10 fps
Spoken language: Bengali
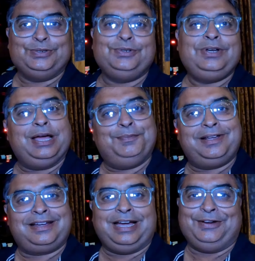চলুন
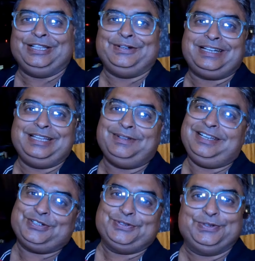আমরা খাওয়া দাওয়াটা
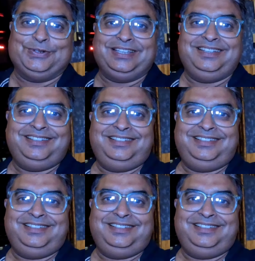এবারে শুরু করি